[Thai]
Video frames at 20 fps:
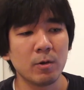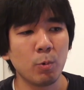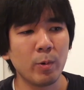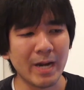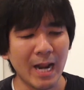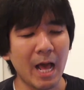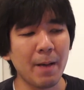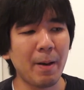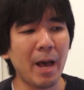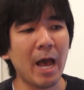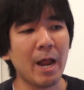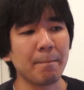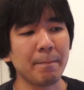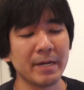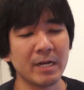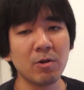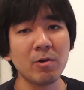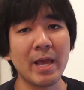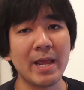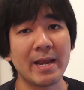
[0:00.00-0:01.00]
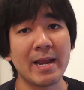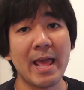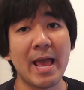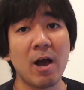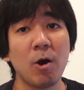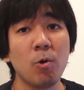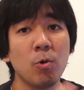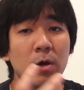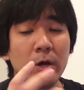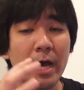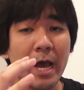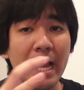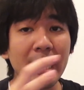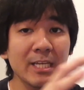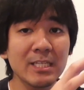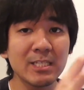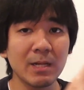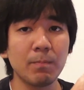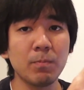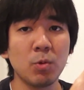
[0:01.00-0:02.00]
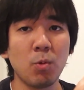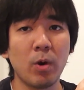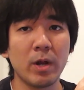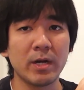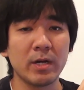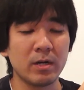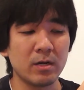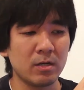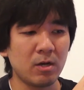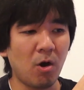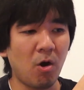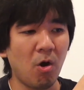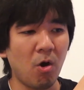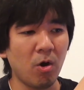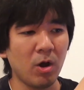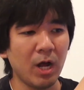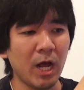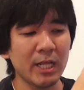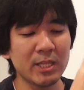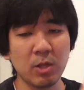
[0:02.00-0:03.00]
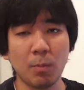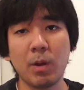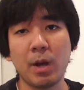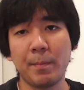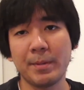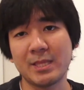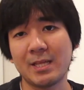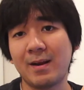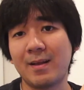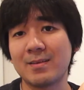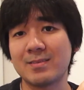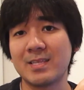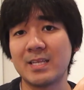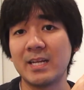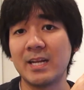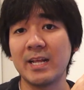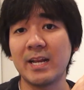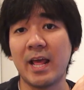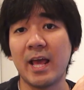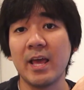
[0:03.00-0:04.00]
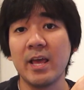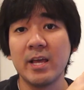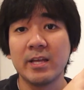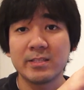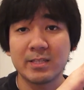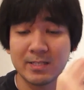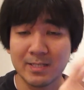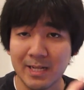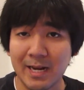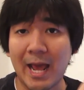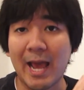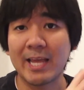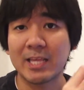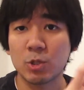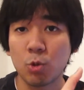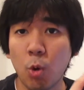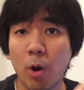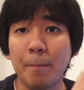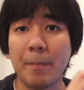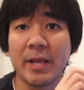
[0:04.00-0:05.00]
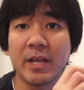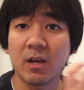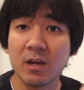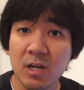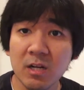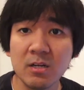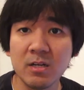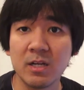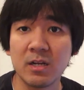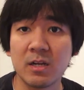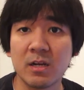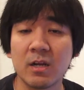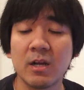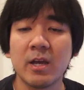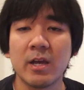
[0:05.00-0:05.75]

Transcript: เวลาผ่านไปเท่าไหร่แล้วไอ้จำนวนของอะตอมกัมมันตรังสีนั่นน่ะจะสลายตัวไปครึ่งหนึ่ง